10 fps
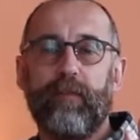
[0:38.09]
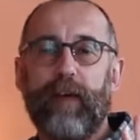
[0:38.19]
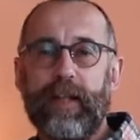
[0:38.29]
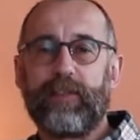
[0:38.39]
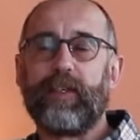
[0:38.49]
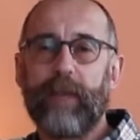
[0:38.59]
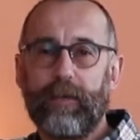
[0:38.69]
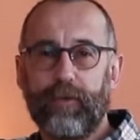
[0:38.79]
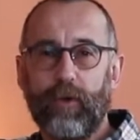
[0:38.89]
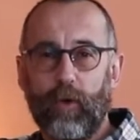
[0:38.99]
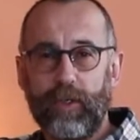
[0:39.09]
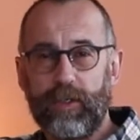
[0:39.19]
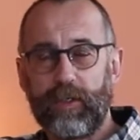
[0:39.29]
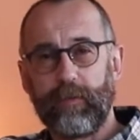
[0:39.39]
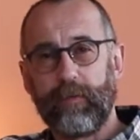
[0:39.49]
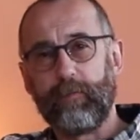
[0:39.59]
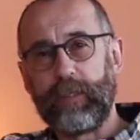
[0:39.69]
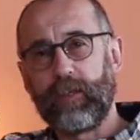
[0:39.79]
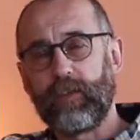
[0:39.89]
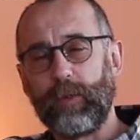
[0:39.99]
falls jemand von euch
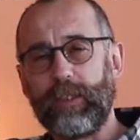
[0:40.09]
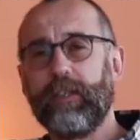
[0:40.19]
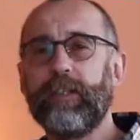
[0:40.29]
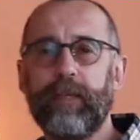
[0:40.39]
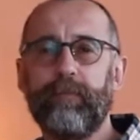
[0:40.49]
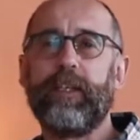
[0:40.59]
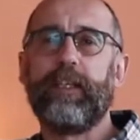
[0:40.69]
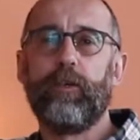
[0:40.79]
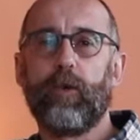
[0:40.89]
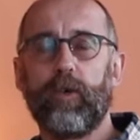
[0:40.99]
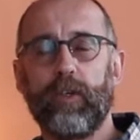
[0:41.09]
mir zu irgendeinem Video